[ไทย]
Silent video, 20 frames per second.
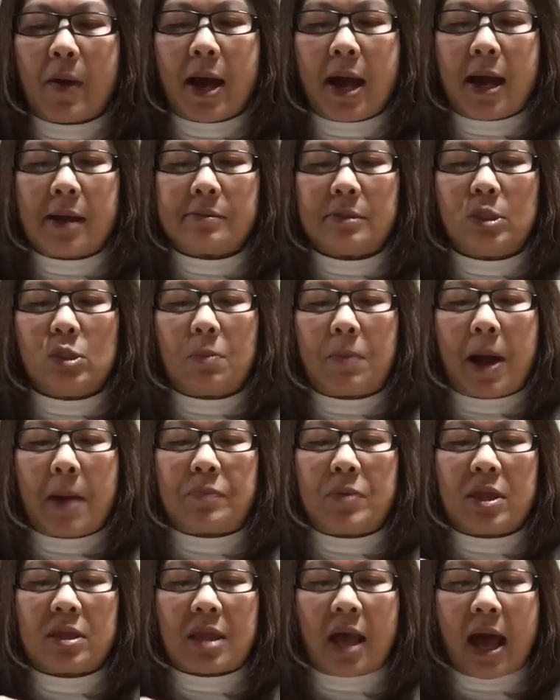วว่าลูกพั
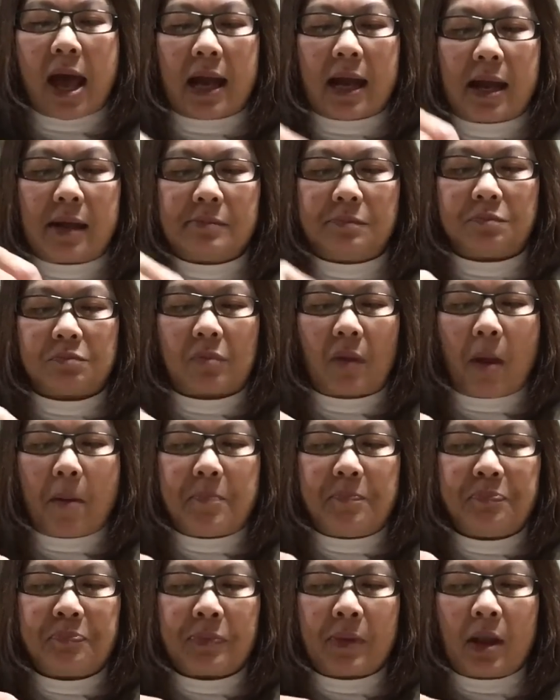บที่ตากอ่ะ
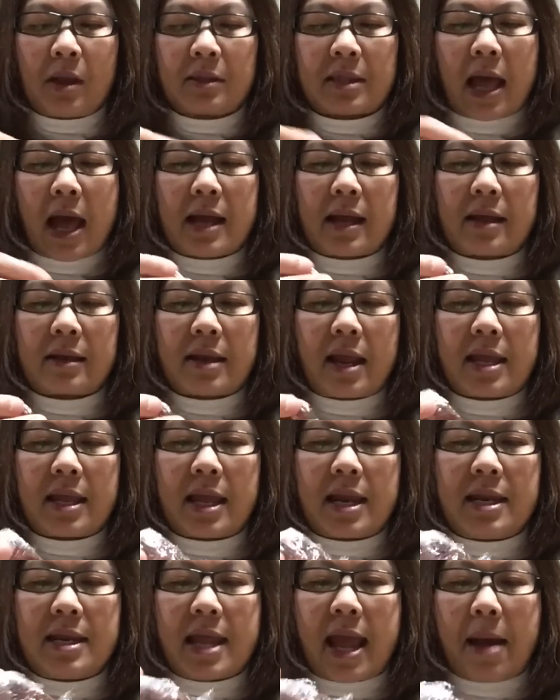ตากได้
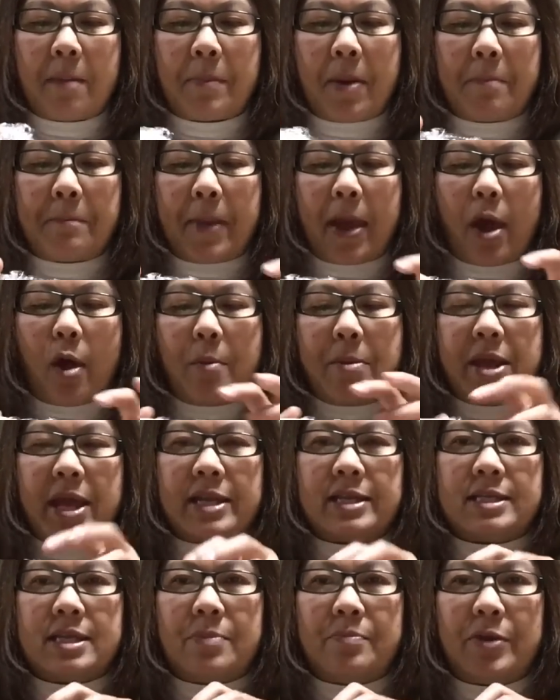กินนี่ยังป้าแป๋วไม่
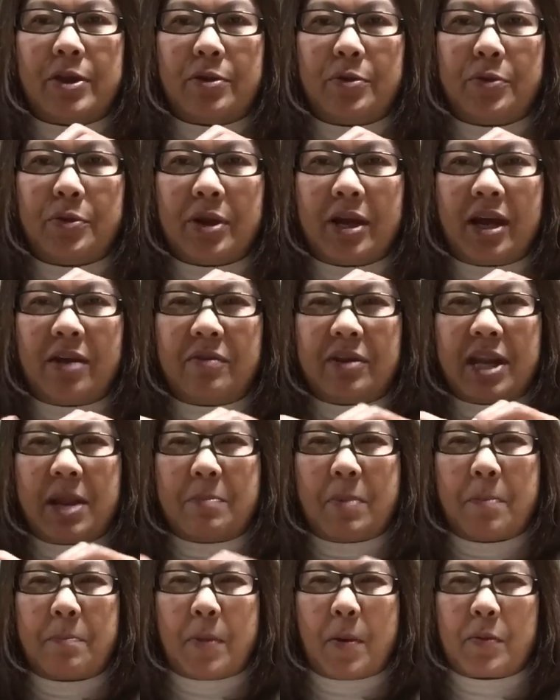เห็นชิมให้ดูเลย วัน
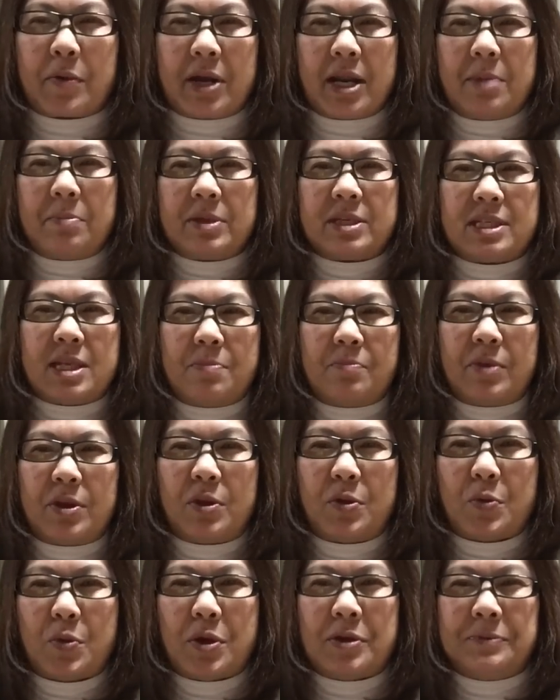นี้ป้าแป๋วก็เลยมาชิมให้
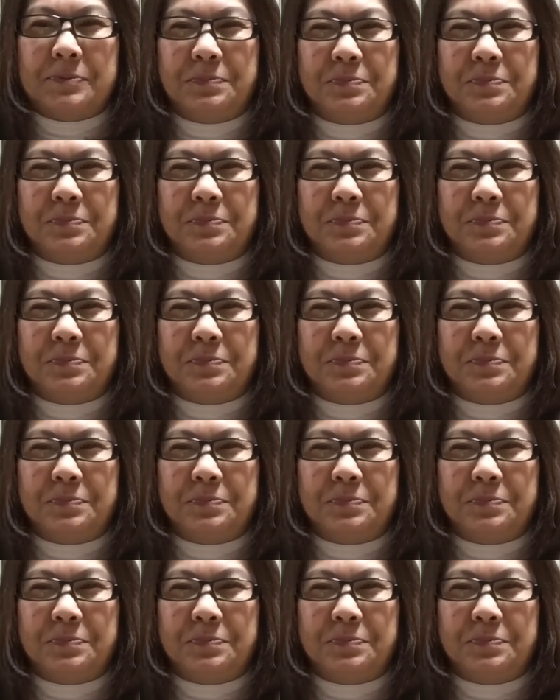ดู